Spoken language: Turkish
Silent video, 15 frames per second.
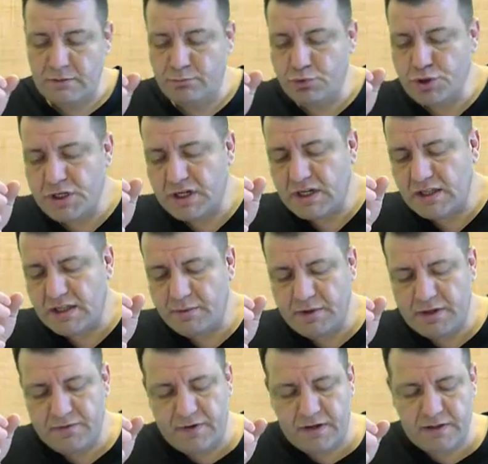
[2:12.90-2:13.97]
Bu şekilde
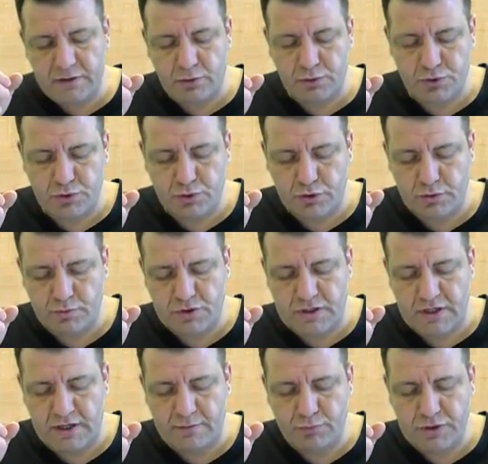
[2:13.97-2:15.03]
bir ifade
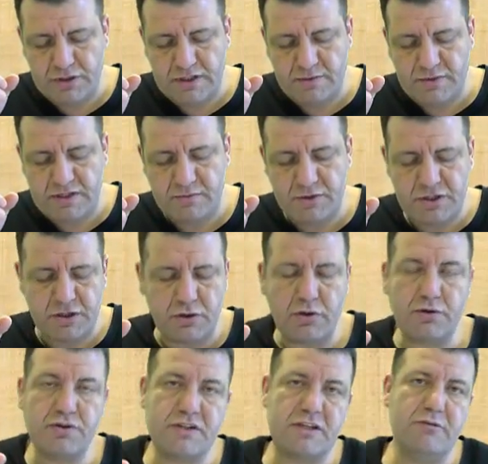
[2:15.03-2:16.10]
oluşturduğumuzda burası bizim için
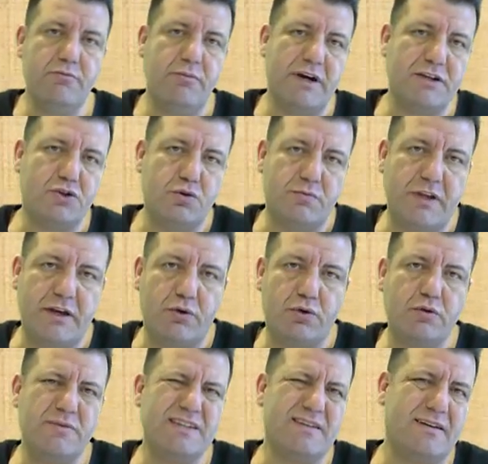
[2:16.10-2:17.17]
gördüğünüz gibi maksimum değer
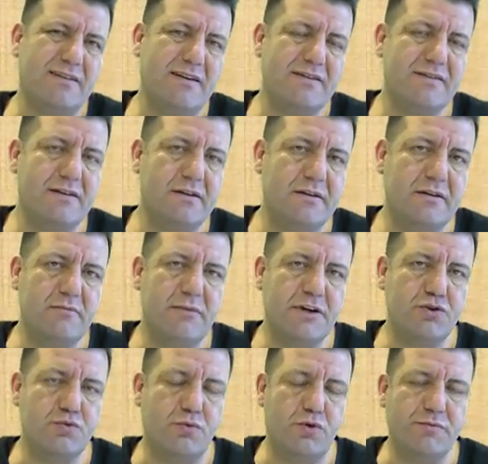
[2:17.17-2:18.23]
oldu. Biz zaten silindirin
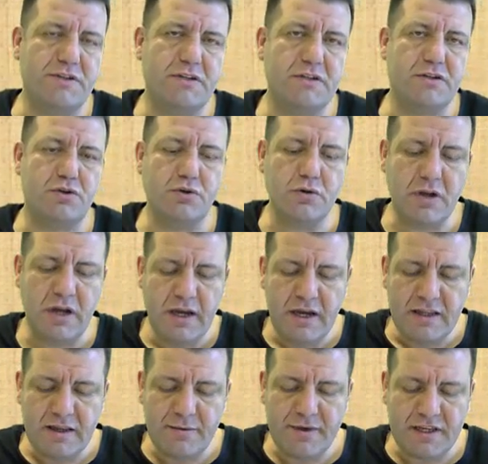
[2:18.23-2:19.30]
maksimum olmasını istiyorduk.
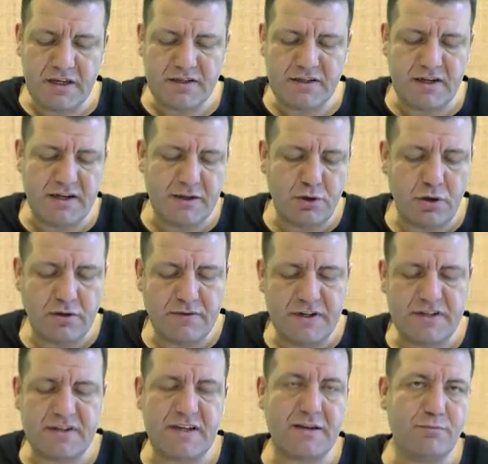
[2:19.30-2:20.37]
Demek ki x yerine 4
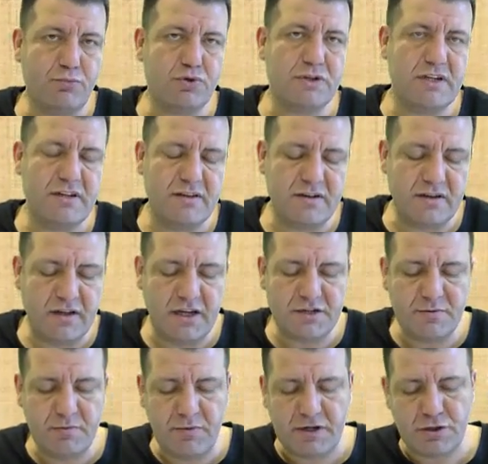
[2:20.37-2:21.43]
verirsek bu silindirin
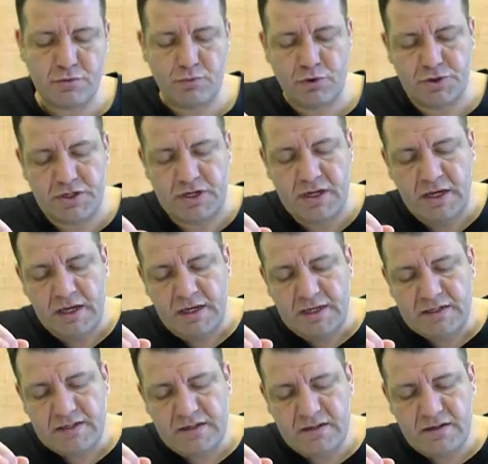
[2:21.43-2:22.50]
hacmi maksimum olacak.
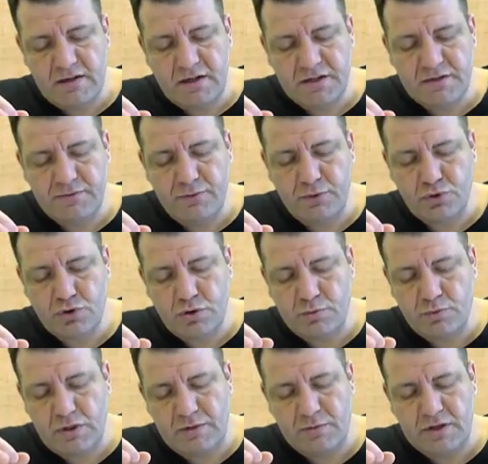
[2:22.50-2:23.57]
Silindirin hacim fonksiyonu
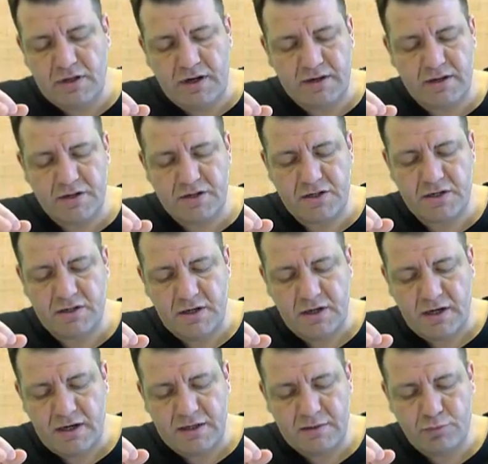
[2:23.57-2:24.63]
bu değil miydi arkadaşlar?
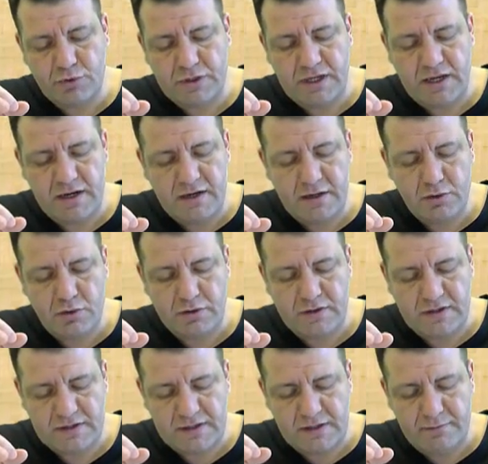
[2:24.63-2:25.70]
Hadi burada yerine 4
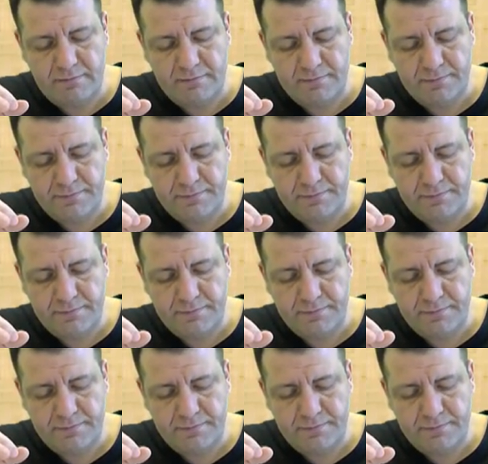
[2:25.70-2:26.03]
yazalım.